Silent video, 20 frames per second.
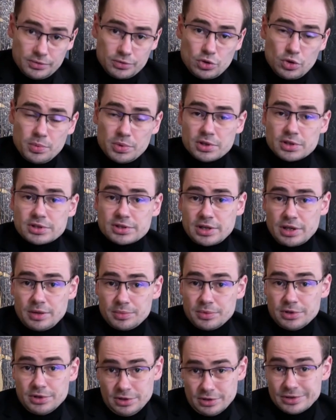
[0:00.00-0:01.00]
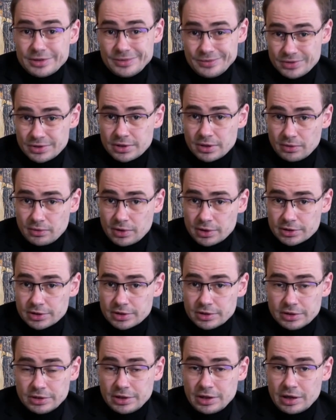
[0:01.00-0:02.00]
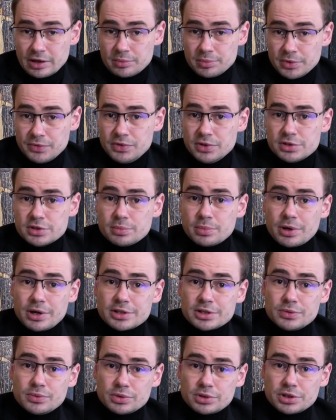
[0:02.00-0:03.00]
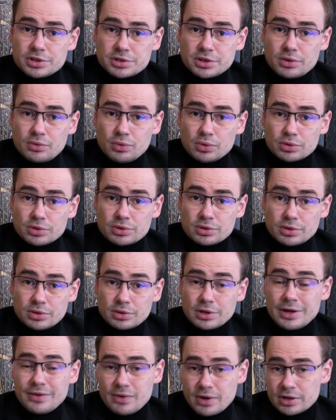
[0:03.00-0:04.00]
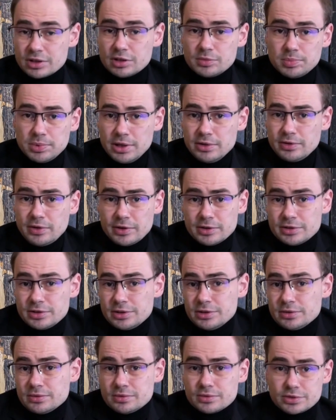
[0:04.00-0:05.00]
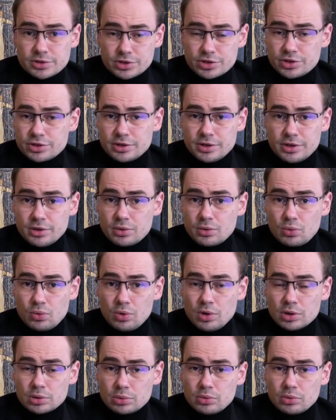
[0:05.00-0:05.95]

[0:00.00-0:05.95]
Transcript: в чем они сами и виноваты. И как мы видим, ради вот этих вот э, коварных планов они совершенно легко